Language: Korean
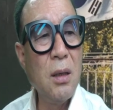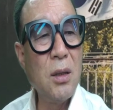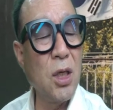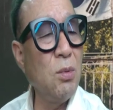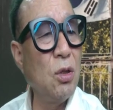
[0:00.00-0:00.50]

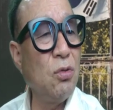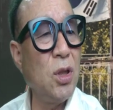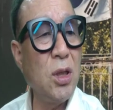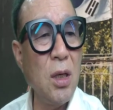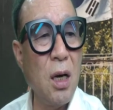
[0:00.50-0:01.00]
지금
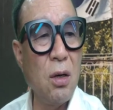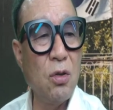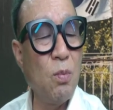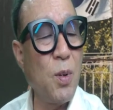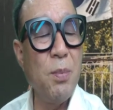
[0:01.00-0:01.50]
영주시청이 하는
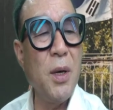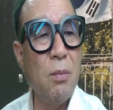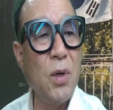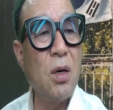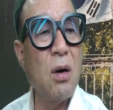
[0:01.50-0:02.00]
것도 법이
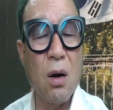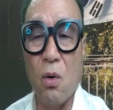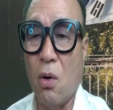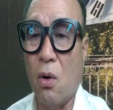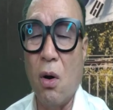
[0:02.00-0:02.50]
없는 것
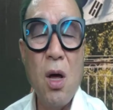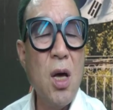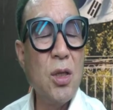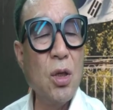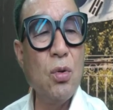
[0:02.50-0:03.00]
같고
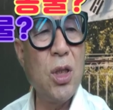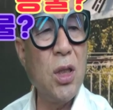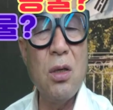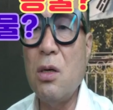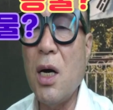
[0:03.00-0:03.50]

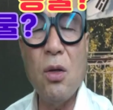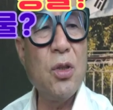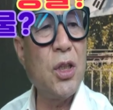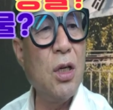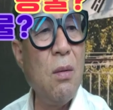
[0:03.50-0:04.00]
영주시의회도
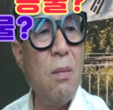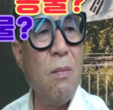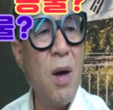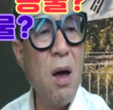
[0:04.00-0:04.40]
지금